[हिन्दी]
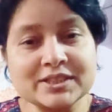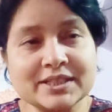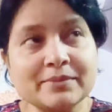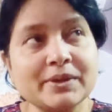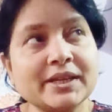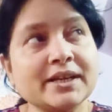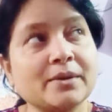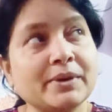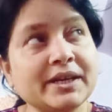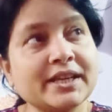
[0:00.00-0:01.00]
व्यूवर्स ने
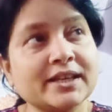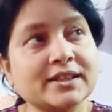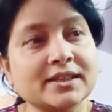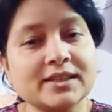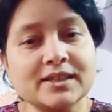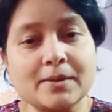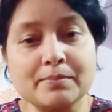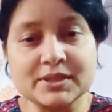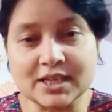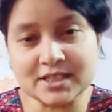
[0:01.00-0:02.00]
मेरे कमेंट किया था
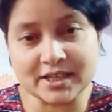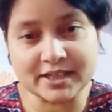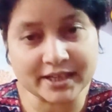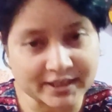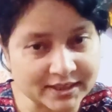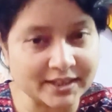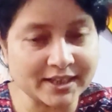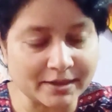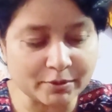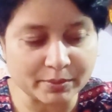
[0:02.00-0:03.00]
कि आप मसाज करने का
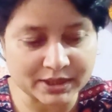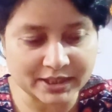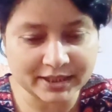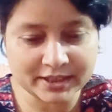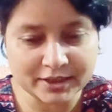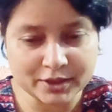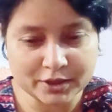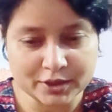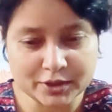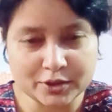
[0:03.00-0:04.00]
तरीका भी
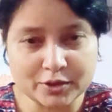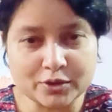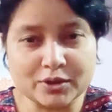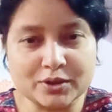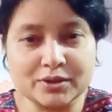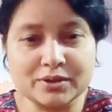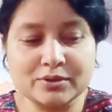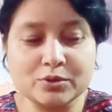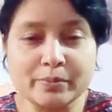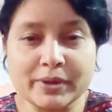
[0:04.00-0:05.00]
बताइए
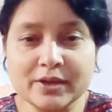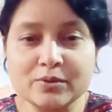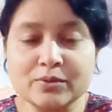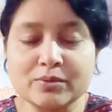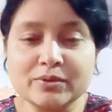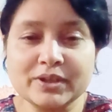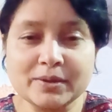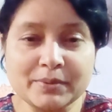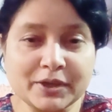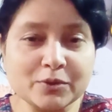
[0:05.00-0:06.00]
और तो मैं
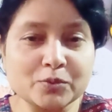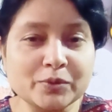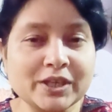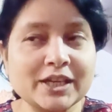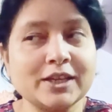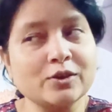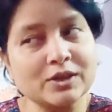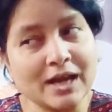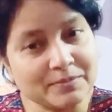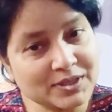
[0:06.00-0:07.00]
ये वीडियो उनके
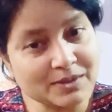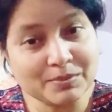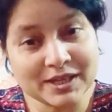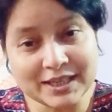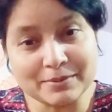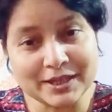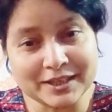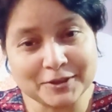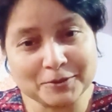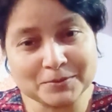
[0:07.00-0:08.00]
लिए और आप सब के
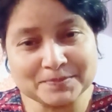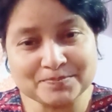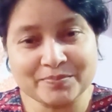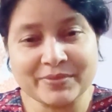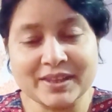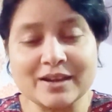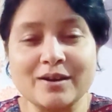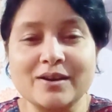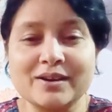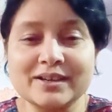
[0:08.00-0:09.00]
लिए बना रही हूँ
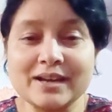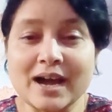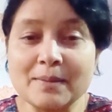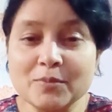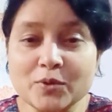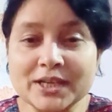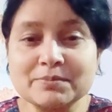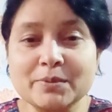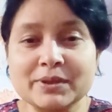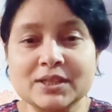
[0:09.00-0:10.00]
और
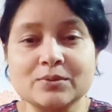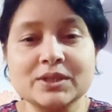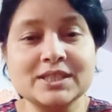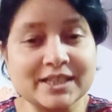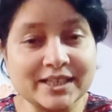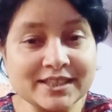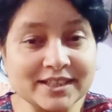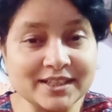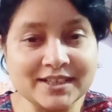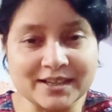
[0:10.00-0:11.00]
आपको आज मैं बताऊँगी
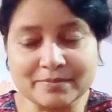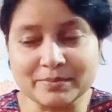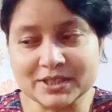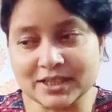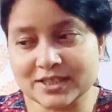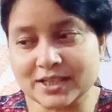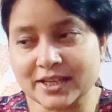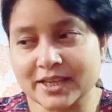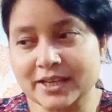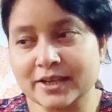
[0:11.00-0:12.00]
सही तरीका
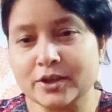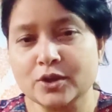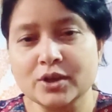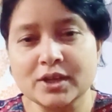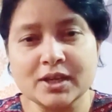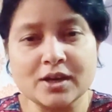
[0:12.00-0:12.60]
मसाज का क्या है